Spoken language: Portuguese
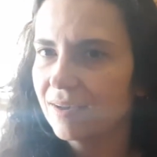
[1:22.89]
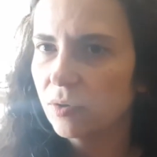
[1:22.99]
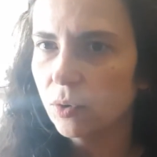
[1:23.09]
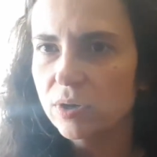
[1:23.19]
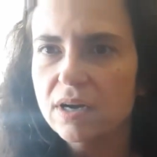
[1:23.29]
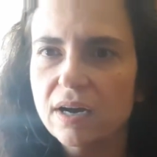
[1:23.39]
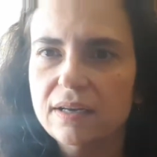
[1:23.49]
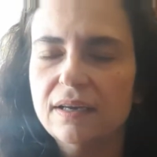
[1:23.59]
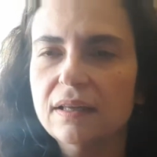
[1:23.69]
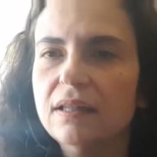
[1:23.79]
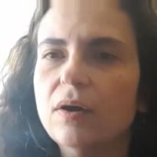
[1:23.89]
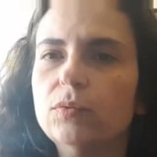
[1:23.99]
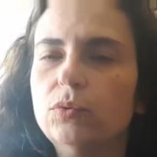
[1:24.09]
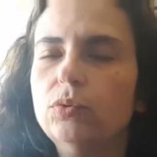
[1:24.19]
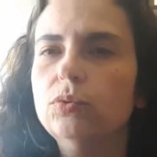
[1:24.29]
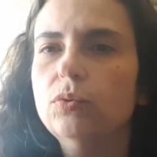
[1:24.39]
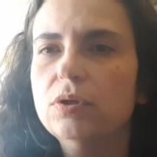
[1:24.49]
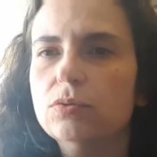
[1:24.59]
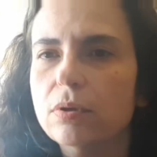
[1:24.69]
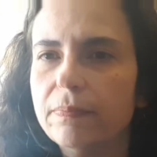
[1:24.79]
orgânica? Não, tudo
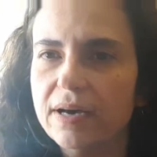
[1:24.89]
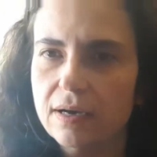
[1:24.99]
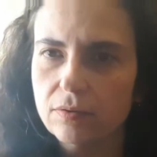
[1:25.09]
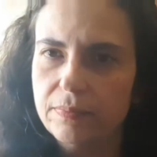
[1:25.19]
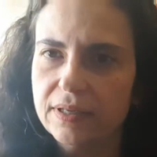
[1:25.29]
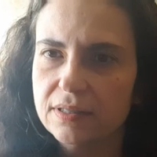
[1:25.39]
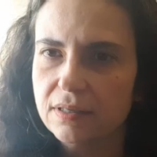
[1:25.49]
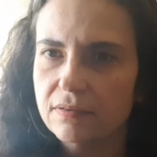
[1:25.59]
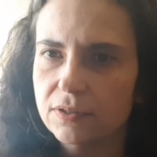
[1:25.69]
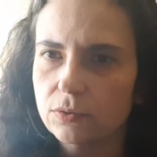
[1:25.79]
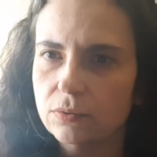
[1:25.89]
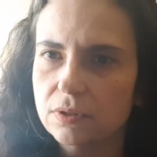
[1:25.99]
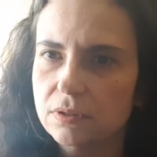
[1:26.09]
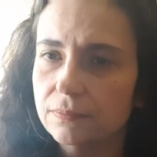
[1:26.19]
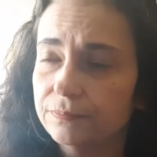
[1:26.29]
isso é pago pelas gravadoras.